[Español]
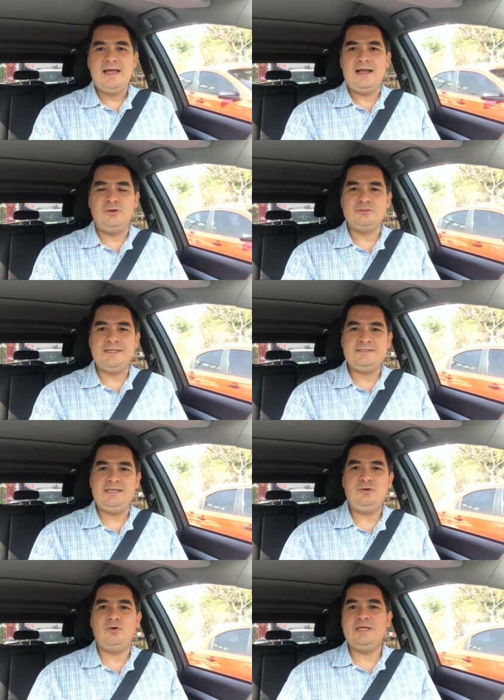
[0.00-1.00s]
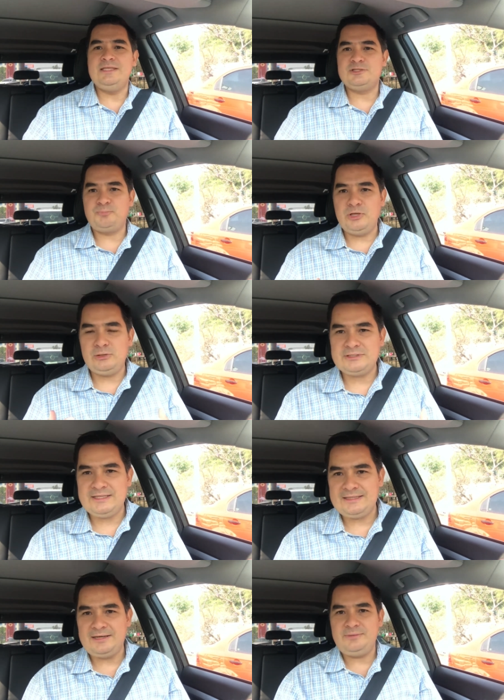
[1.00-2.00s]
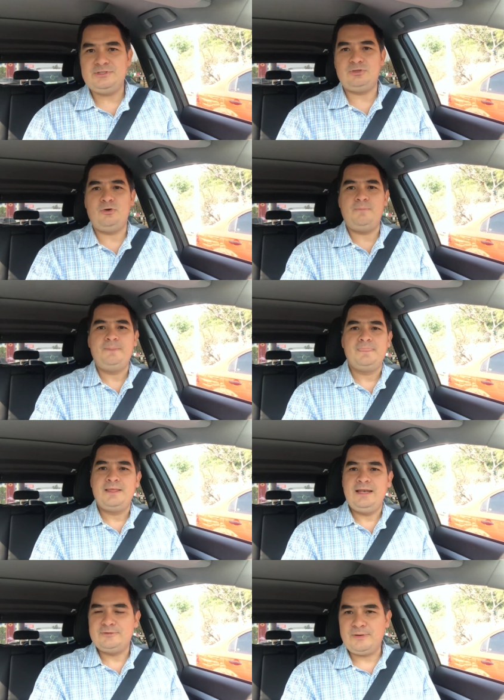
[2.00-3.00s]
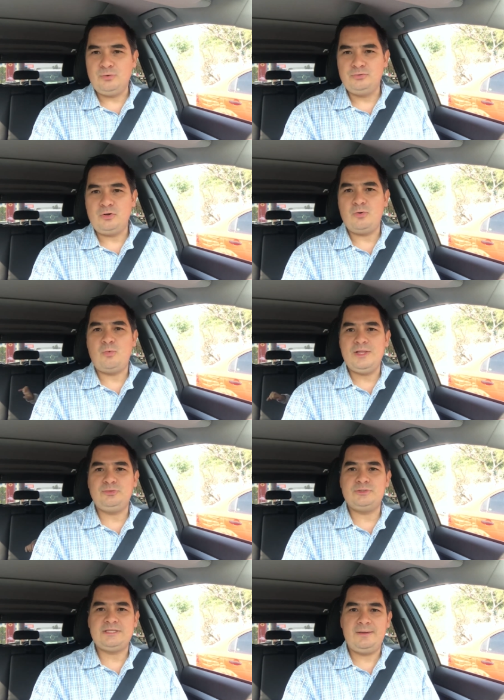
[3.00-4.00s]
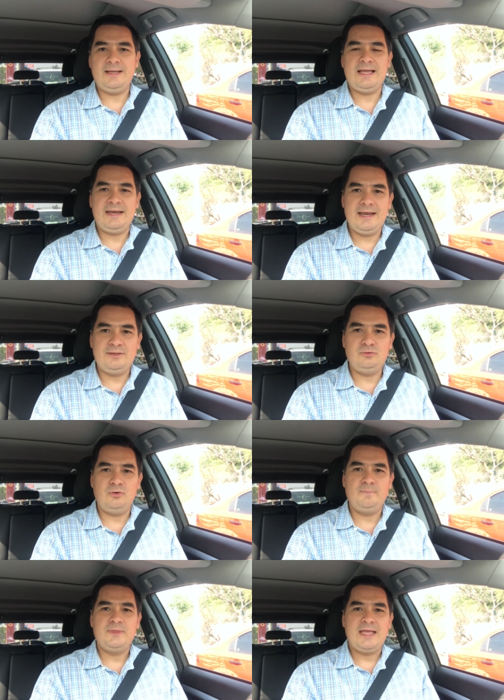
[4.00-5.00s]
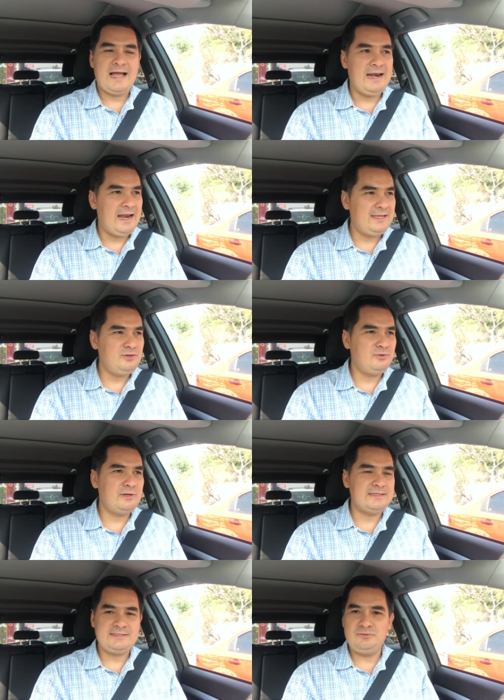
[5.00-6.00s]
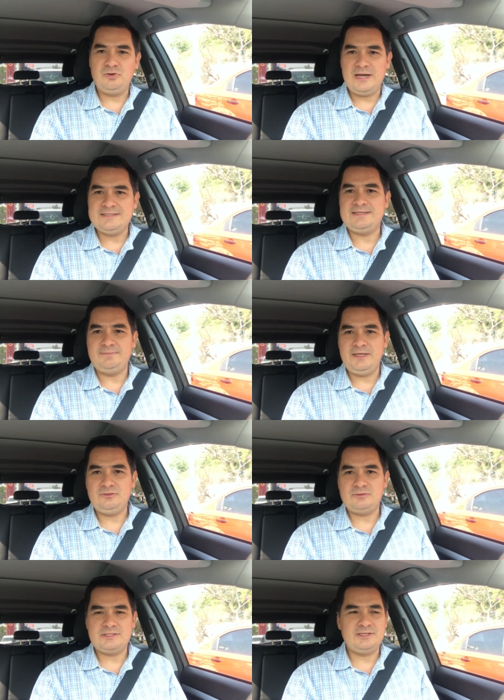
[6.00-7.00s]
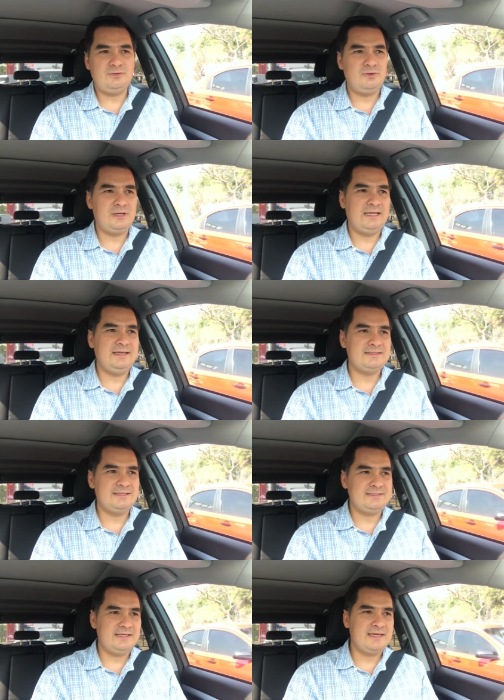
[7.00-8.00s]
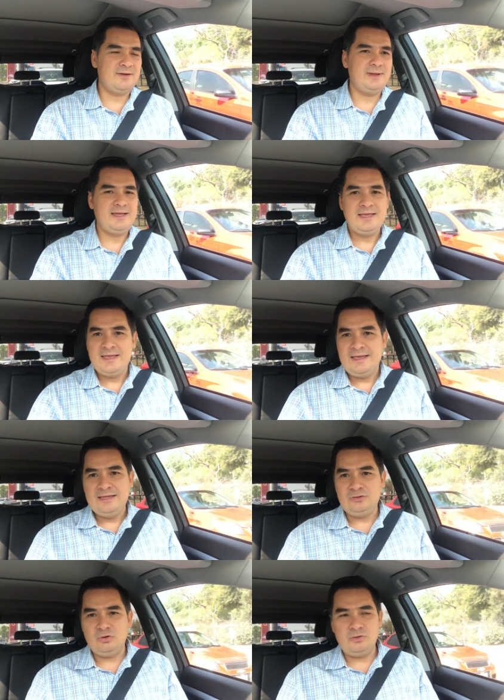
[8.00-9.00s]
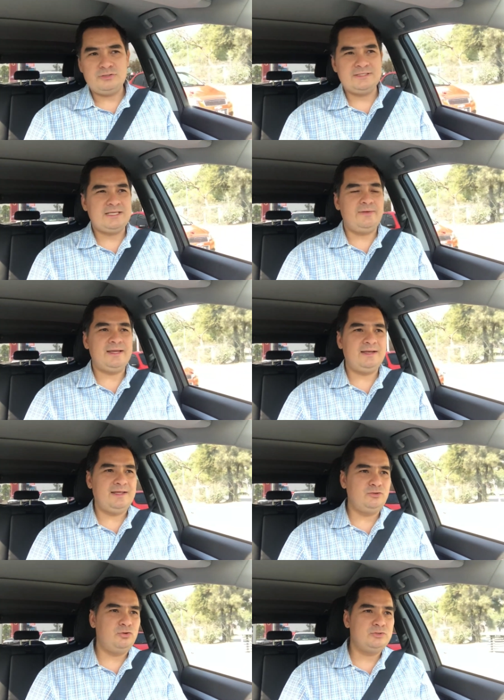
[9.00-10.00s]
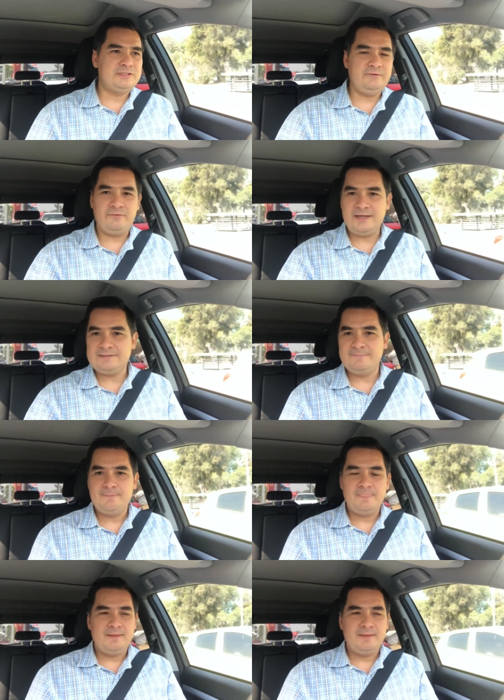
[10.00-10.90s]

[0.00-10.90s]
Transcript: a los de cinco y después los entrevistó les preguntó cuánto estaban ganando al año haciendo lanzamientos, haciendo lo que él les enseñaba y todos estaban ganando cifras